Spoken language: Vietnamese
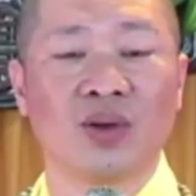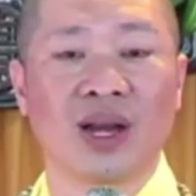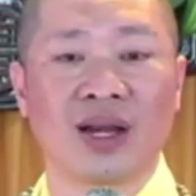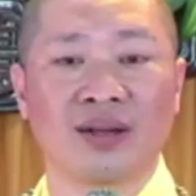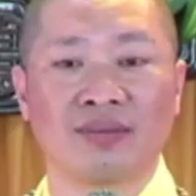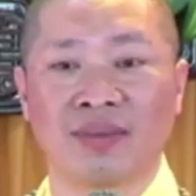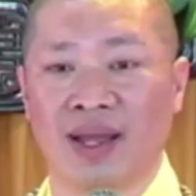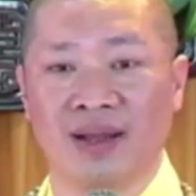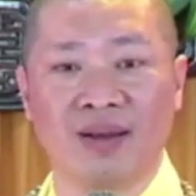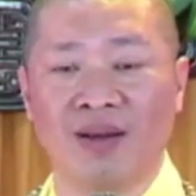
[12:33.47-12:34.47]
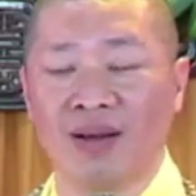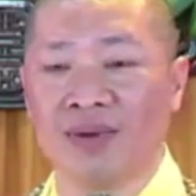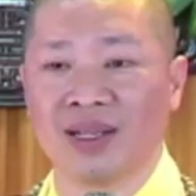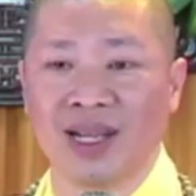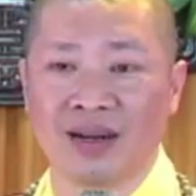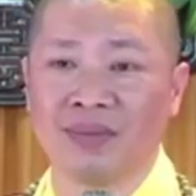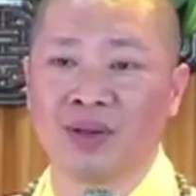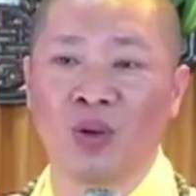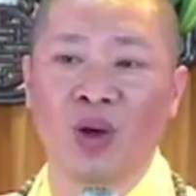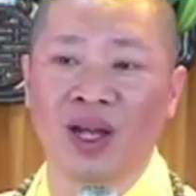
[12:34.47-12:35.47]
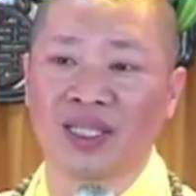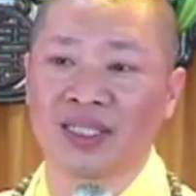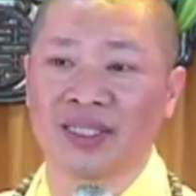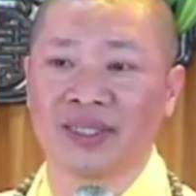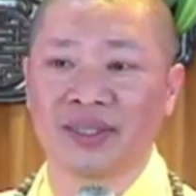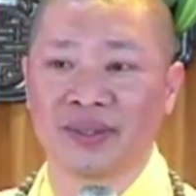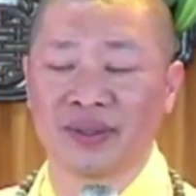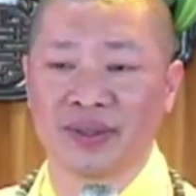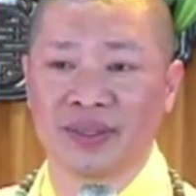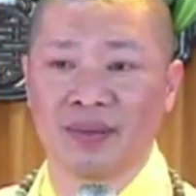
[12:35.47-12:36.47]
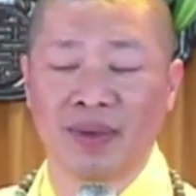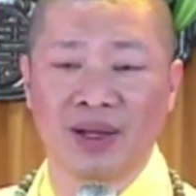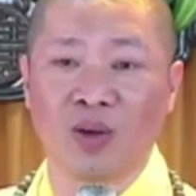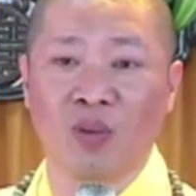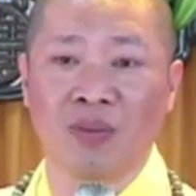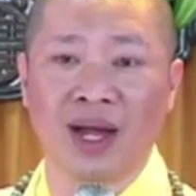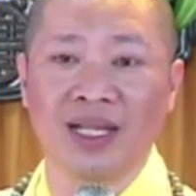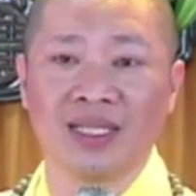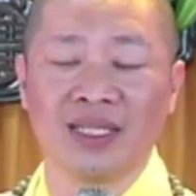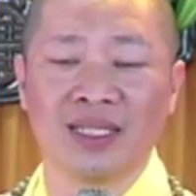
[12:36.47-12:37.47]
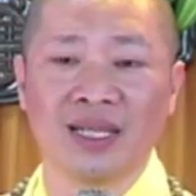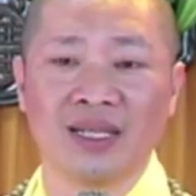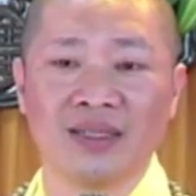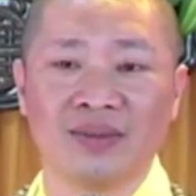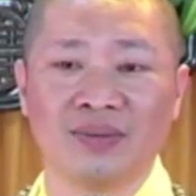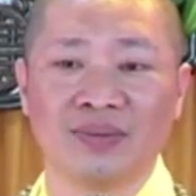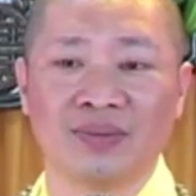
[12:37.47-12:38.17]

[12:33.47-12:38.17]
cho rằng mẹ còn ở bên cạnh mình hoài, mẹ còn mãi như thế.